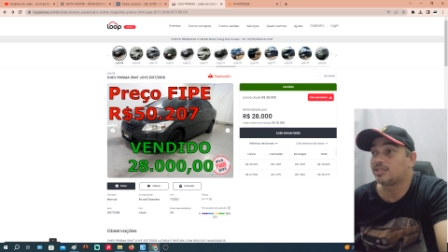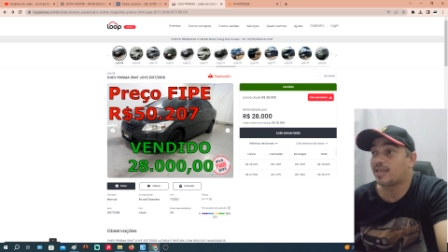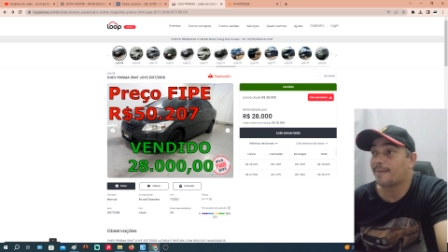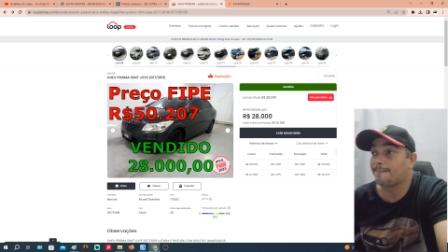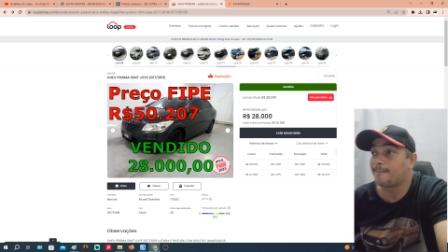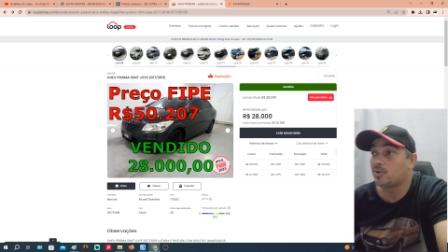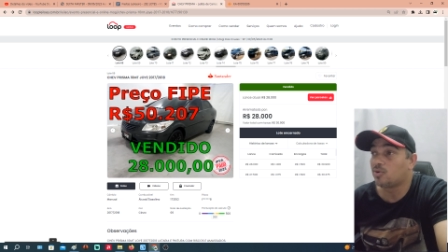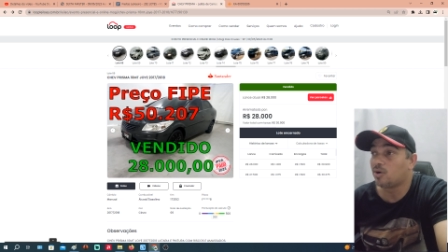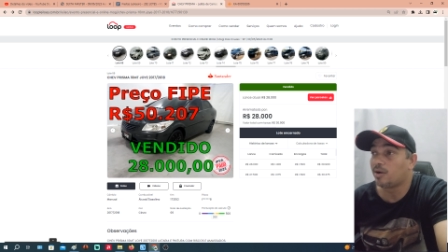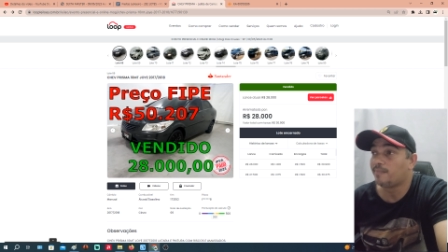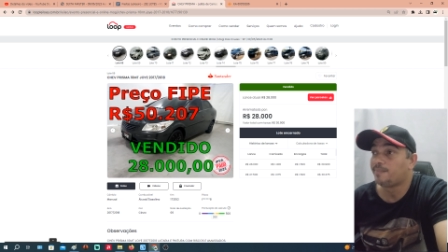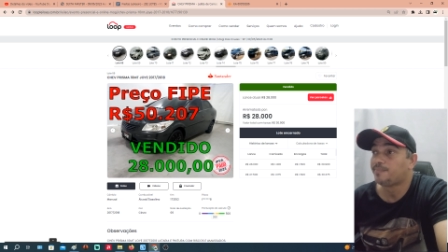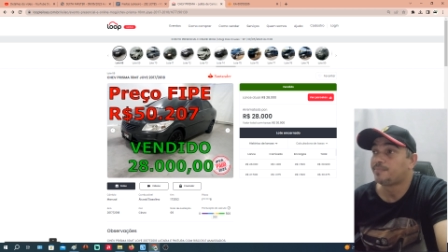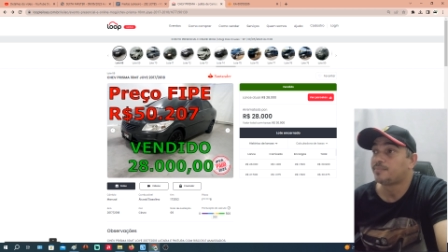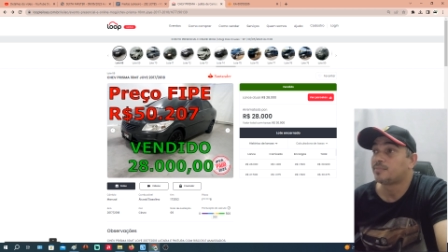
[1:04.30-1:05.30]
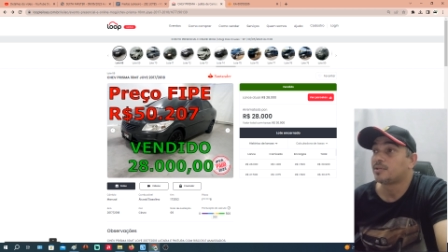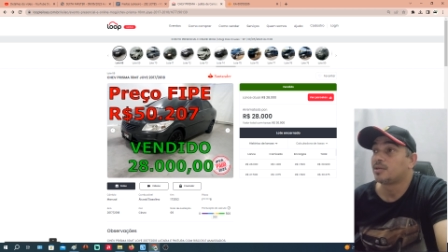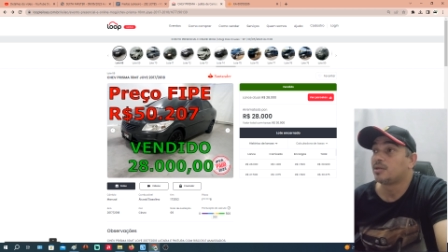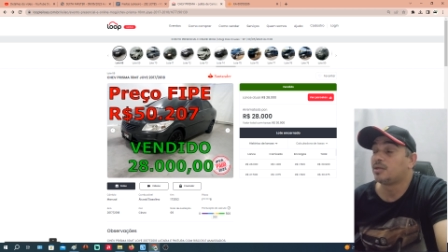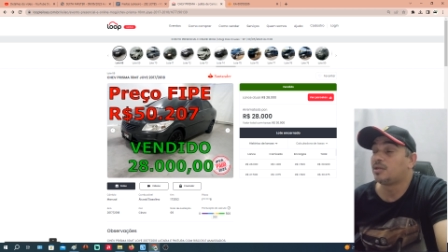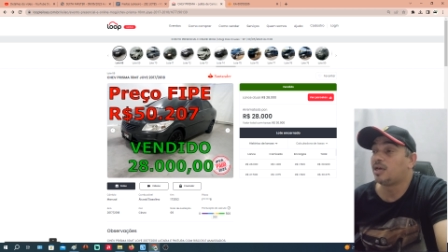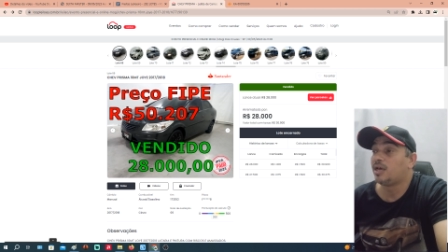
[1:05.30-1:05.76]
tá boa,
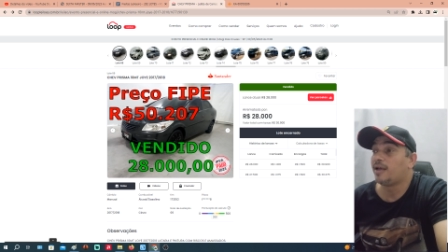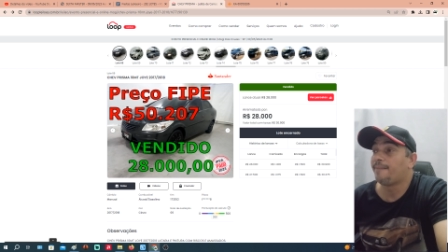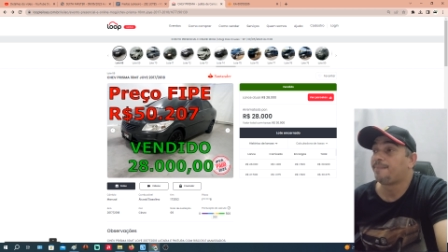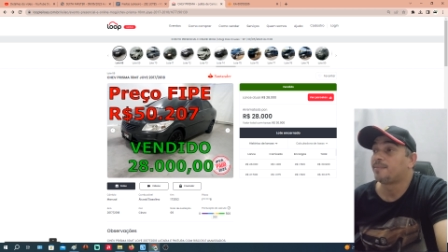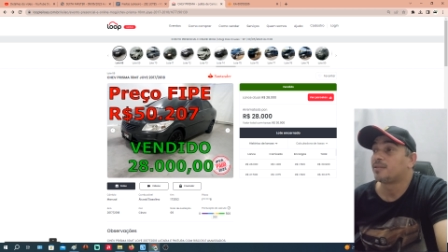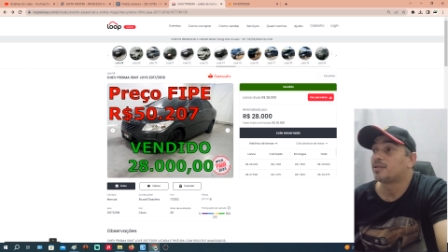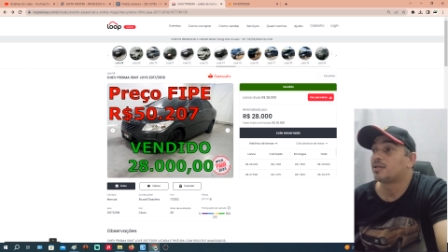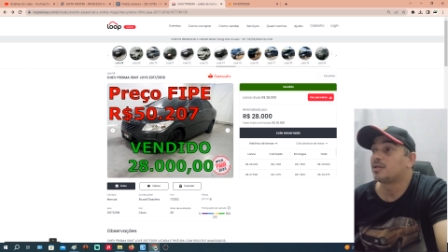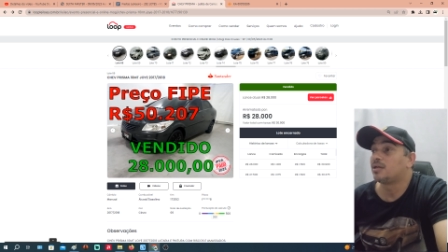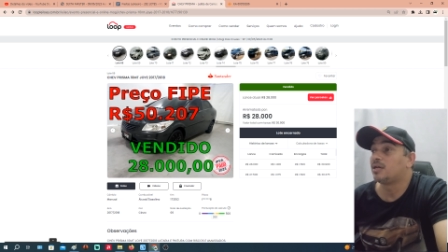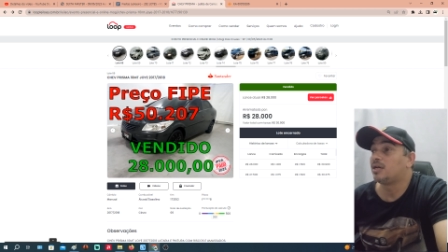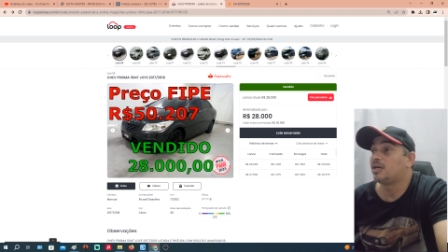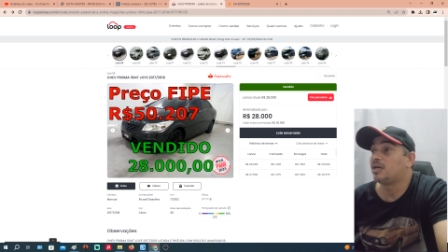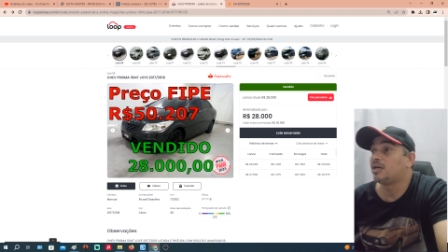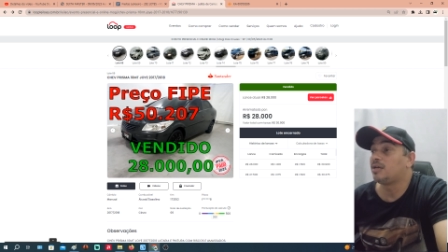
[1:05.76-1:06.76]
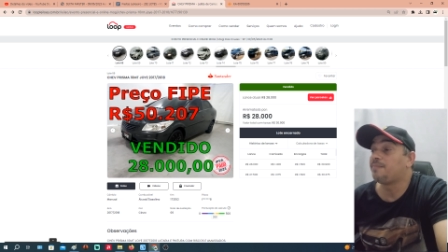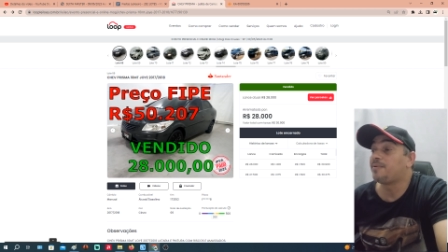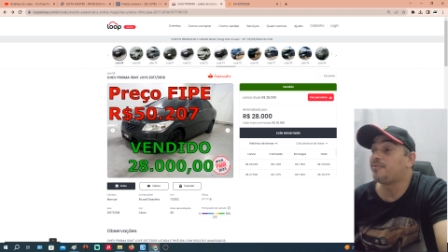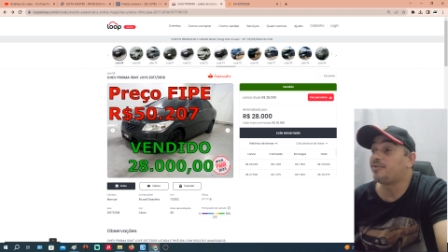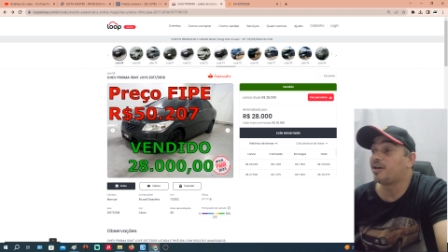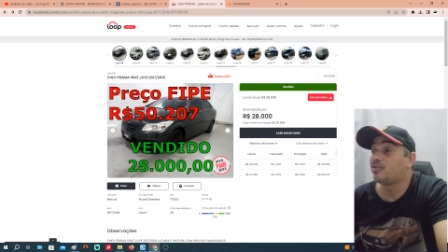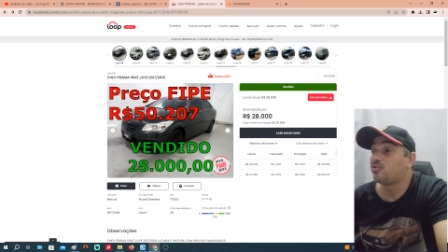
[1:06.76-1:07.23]
né? É,
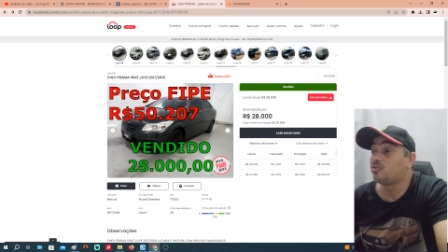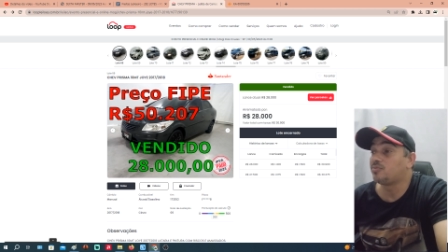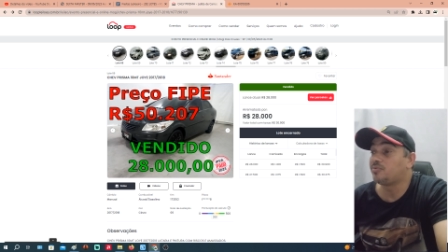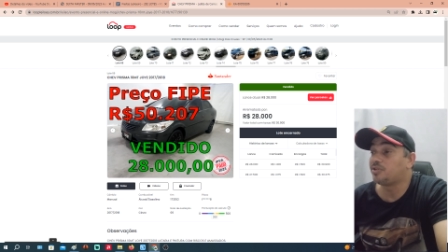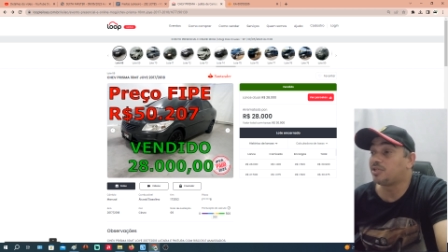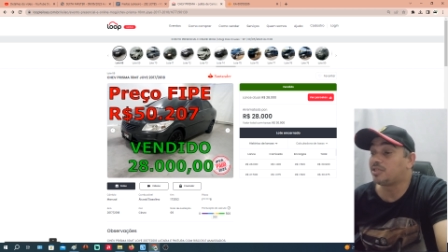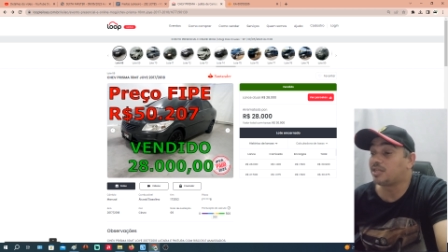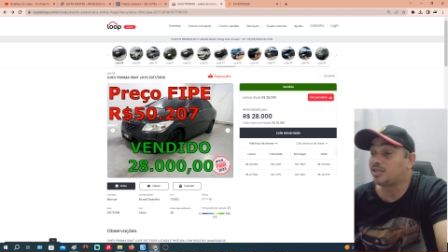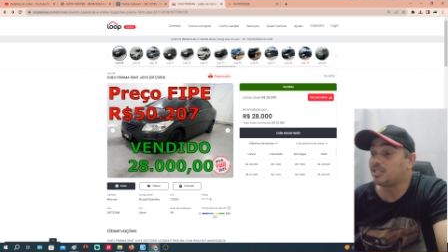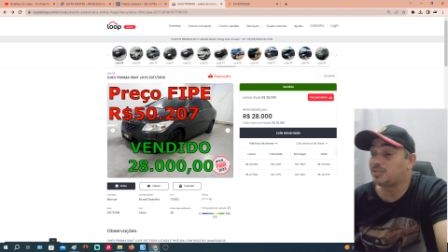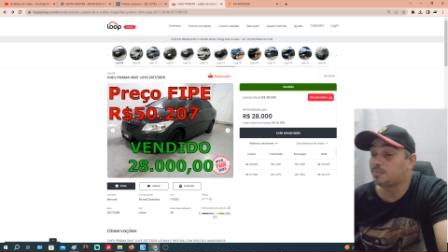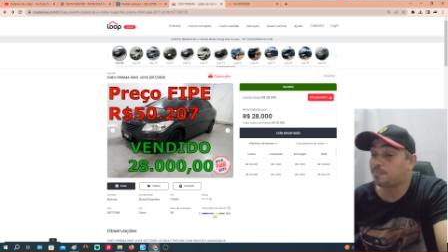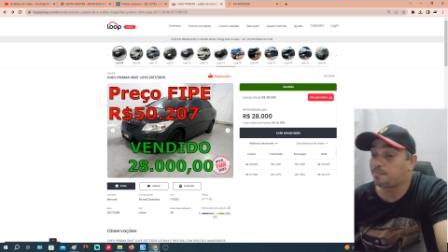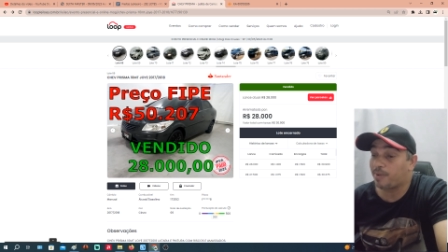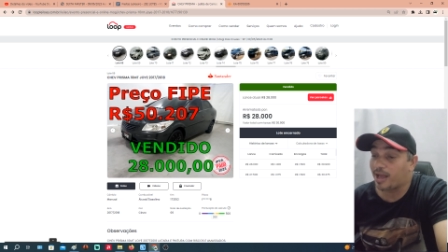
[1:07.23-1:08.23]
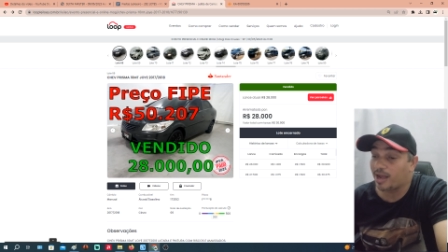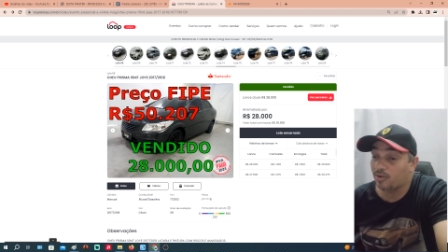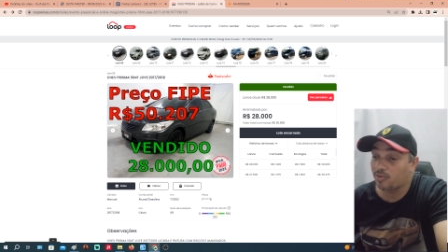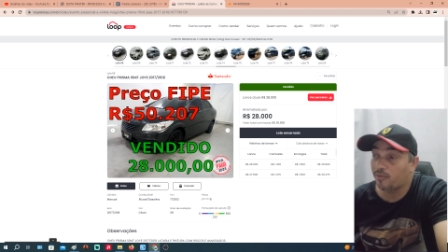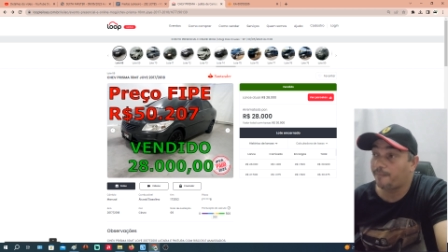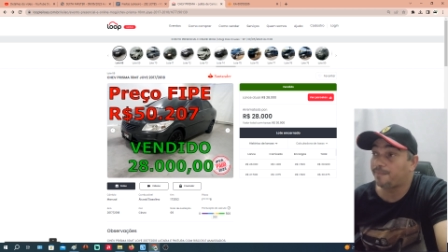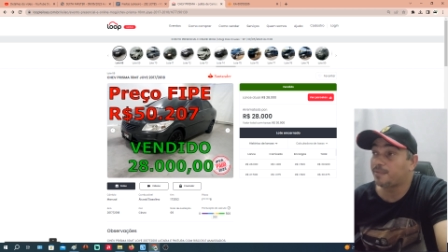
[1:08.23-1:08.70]
IPVA 2023
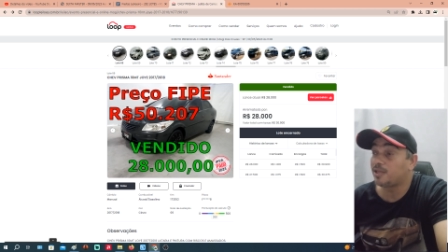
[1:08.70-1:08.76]
pago.